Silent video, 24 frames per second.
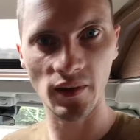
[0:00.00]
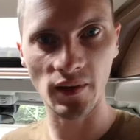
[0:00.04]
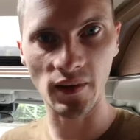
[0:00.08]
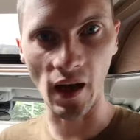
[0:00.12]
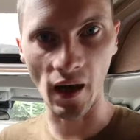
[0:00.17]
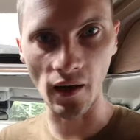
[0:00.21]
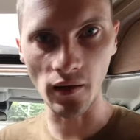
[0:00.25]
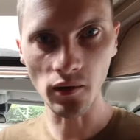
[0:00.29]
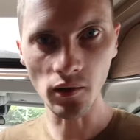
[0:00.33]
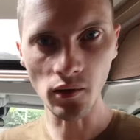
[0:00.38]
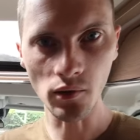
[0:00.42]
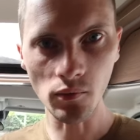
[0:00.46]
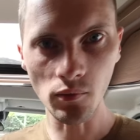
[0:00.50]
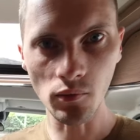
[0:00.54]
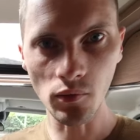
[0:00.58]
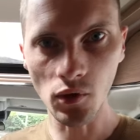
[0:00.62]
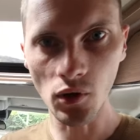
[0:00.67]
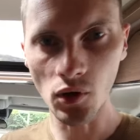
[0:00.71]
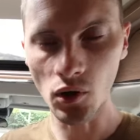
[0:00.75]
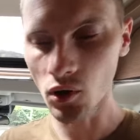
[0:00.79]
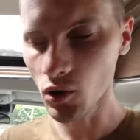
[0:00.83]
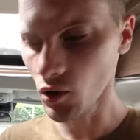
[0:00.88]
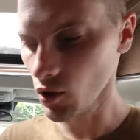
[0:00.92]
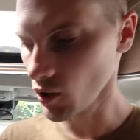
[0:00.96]
Dann
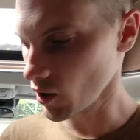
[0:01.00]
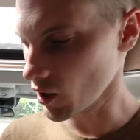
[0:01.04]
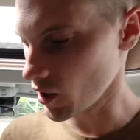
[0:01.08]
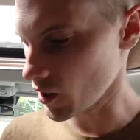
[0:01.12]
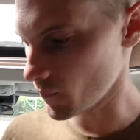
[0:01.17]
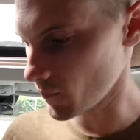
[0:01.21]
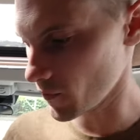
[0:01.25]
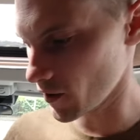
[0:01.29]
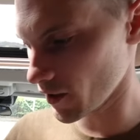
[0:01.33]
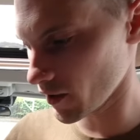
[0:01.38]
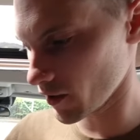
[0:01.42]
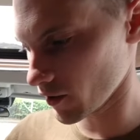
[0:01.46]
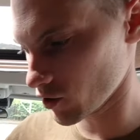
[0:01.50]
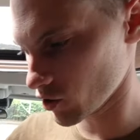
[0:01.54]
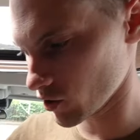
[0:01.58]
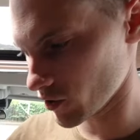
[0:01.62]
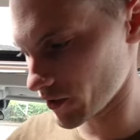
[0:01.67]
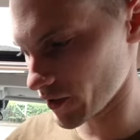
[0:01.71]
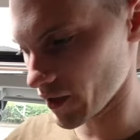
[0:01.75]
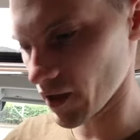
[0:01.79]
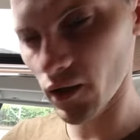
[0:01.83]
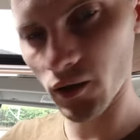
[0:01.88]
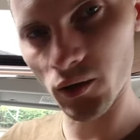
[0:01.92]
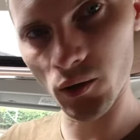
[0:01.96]
haben wir ja
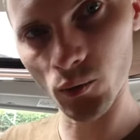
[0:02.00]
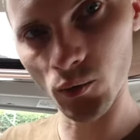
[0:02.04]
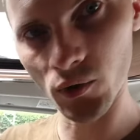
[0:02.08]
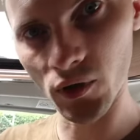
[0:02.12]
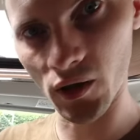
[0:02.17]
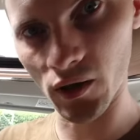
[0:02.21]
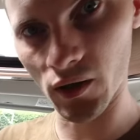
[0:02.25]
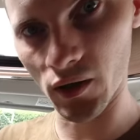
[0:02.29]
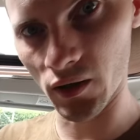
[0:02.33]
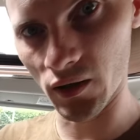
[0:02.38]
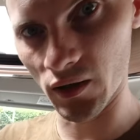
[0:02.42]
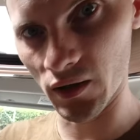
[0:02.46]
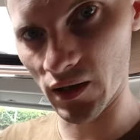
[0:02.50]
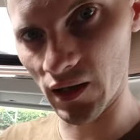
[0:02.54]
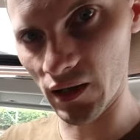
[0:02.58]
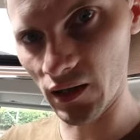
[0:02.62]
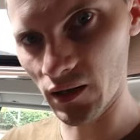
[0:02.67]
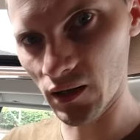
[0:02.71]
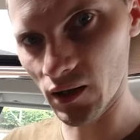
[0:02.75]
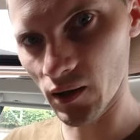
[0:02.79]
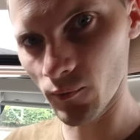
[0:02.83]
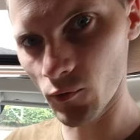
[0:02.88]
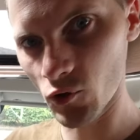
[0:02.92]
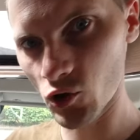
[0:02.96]
gesagt, unter der
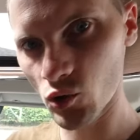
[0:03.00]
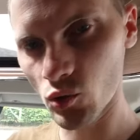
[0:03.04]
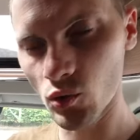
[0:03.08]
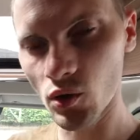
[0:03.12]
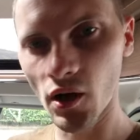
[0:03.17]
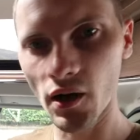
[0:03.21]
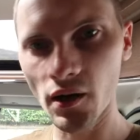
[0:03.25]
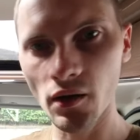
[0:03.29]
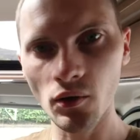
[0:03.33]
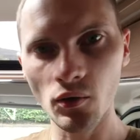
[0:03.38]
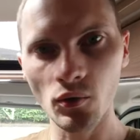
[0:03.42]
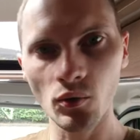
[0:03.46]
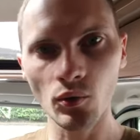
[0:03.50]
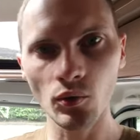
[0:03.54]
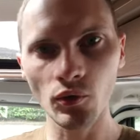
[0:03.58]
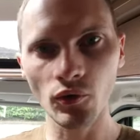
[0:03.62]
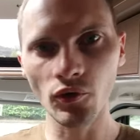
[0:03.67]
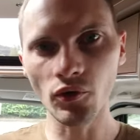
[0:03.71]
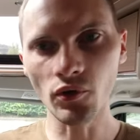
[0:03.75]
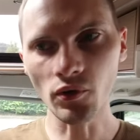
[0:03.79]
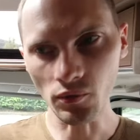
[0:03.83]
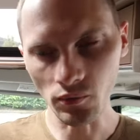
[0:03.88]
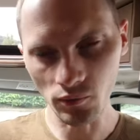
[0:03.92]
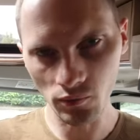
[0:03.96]
Dinette haben wir schon eine
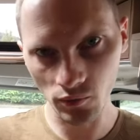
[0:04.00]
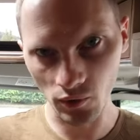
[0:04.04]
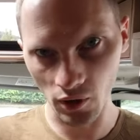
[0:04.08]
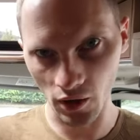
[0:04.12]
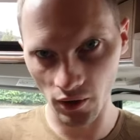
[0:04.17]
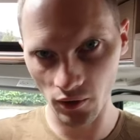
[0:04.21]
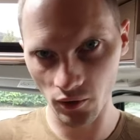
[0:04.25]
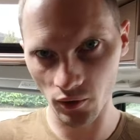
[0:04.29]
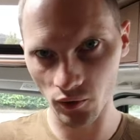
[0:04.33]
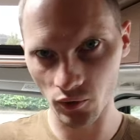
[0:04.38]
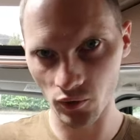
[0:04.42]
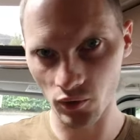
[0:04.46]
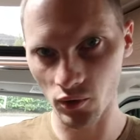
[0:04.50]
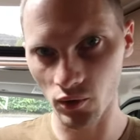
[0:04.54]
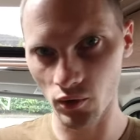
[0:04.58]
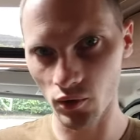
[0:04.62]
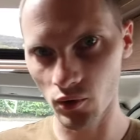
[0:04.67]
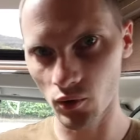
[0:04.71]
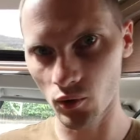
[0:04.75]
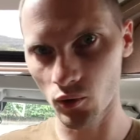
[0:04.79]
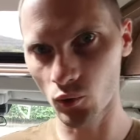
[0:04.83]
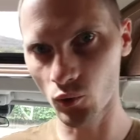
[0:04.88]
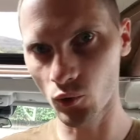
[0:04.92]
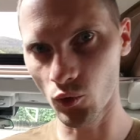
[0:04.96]
Dose, eine
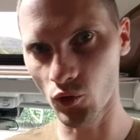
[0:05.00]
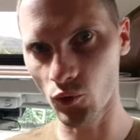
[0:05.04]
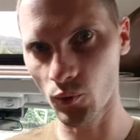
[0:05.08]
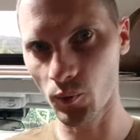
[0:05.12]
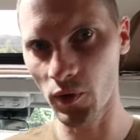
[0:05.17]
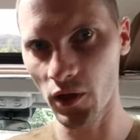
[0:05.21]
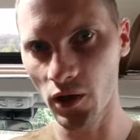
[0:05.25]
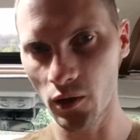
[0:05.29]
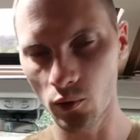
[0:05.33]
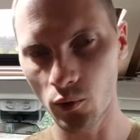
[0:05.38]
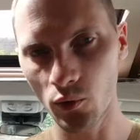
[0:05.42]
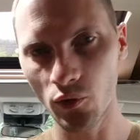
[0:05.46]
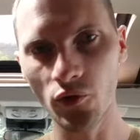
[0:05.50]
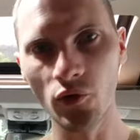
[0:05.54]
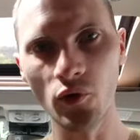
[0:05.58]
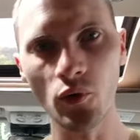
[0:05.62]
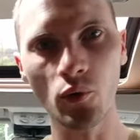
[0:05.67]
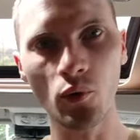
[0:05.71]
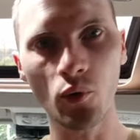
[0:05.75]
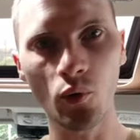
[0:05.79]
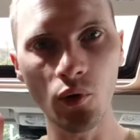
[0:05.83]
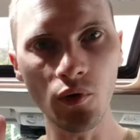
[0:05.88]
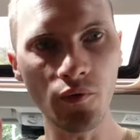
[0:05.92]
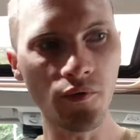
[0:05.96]
äh, USB-Dose
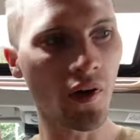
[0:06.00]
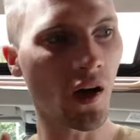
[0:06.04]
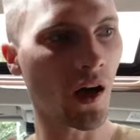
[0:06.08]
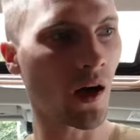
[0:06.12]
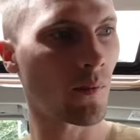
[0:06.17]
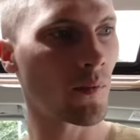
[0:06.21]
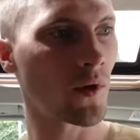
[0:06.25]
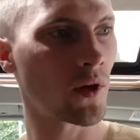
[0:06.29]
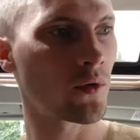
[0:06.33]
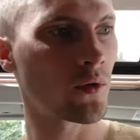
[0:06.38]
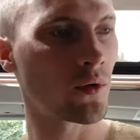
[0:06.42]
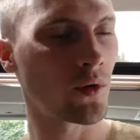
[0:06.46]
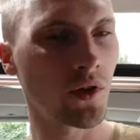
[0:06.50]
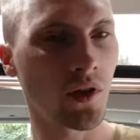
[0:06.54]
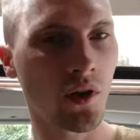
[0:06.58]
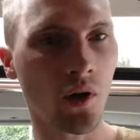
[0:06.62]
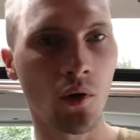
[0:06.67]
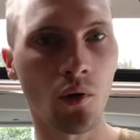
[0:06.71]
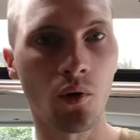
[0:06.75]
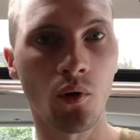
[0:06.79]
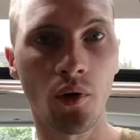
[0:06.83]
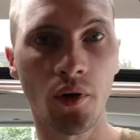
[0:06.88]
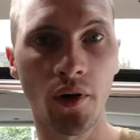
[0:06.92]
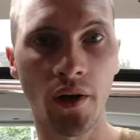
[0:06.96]
und wir haben natürlich
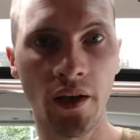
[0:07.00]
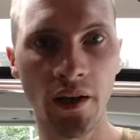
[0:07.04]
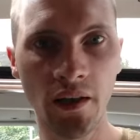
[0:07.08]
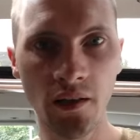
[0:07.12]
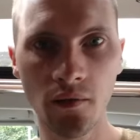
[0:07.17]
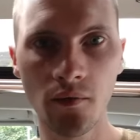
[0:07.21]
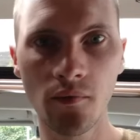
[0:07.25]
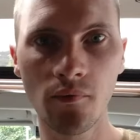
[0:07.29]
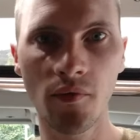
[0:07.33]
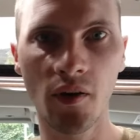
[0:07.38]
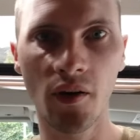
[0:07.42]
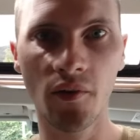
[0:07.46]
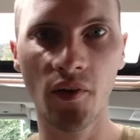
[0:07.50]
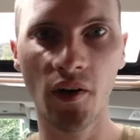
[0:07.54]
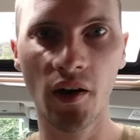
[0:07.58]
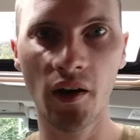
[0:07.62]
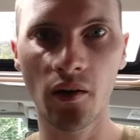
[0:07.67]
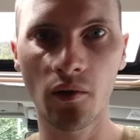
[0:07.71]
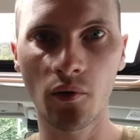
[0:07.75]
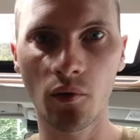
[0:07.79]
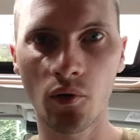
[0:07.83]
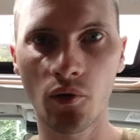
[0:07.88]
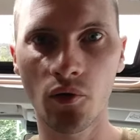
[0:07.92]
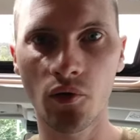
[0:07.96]
auch noch hinten was
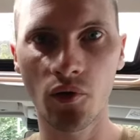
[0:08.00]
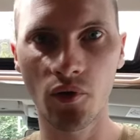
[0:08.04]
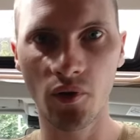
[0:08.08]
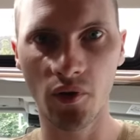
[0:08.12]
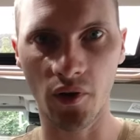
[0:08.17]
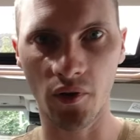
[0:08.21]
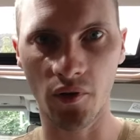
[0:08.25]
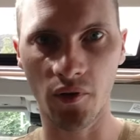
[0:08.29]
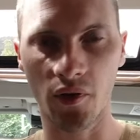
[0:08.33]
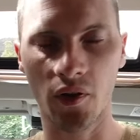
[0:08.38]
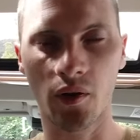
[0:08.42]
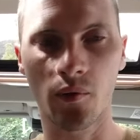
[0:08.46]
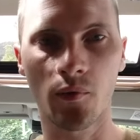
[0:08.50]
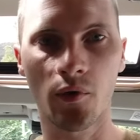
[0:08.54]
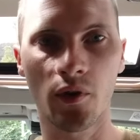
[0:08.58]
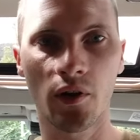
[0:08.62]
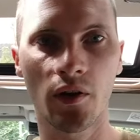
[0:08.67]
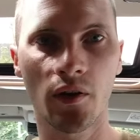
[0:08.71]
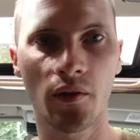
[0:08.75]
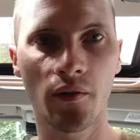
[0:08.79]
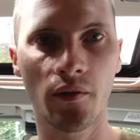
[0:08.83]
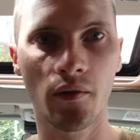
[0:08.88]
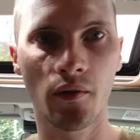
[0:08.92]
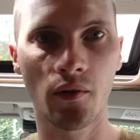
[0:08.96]
eingerüstet, das zeigen wir euch
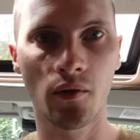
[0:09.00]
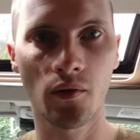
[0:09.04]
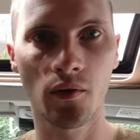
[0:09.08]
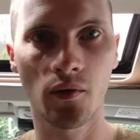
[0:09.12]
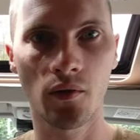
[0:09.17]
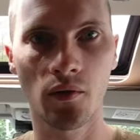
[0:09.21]
jetzt.